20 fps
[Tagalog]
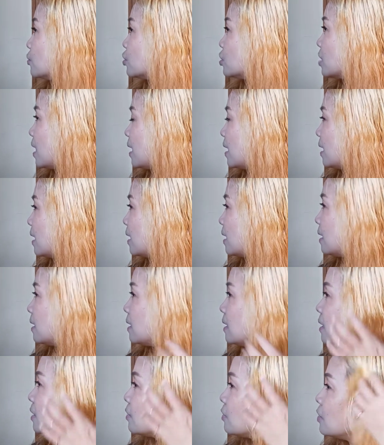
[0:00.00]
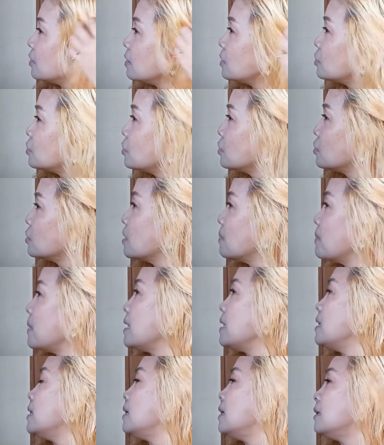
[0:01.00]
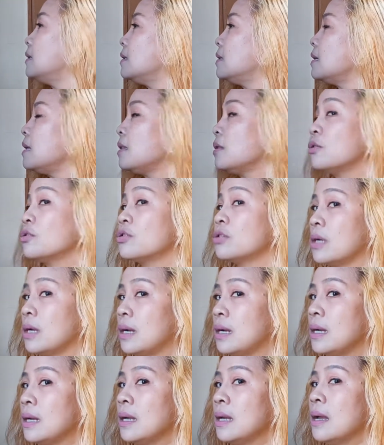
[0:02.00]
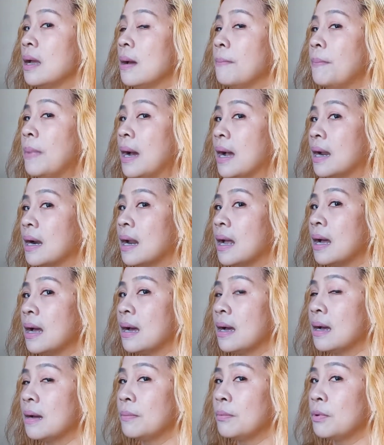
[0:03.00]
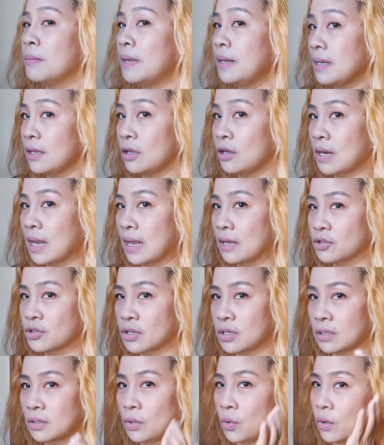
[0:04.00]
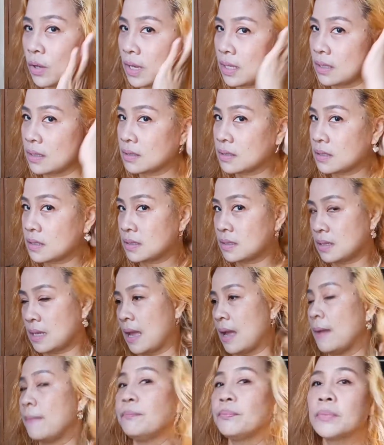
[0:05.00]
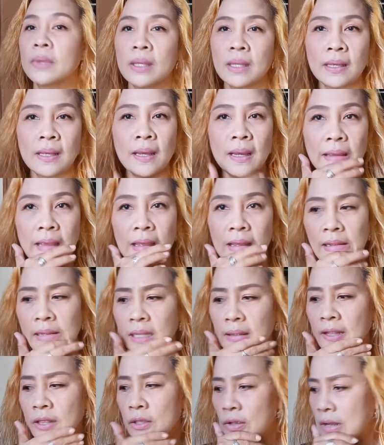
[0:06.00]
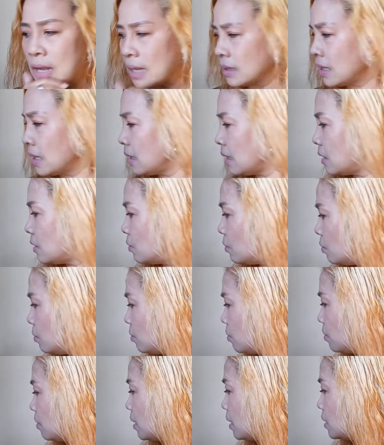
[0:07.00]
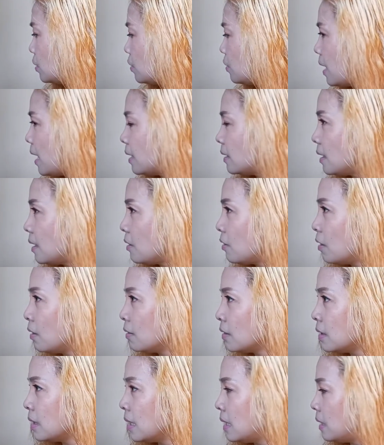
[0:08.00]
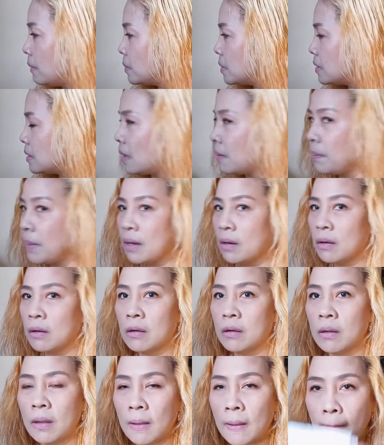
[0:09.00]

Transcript: ko siya, ito-condition ko siya maigi, ititreat ko siya para bumalik yung natural oils niya. Ayan, ito yung ating ano, ito yung ating color ng lipstick. Pero,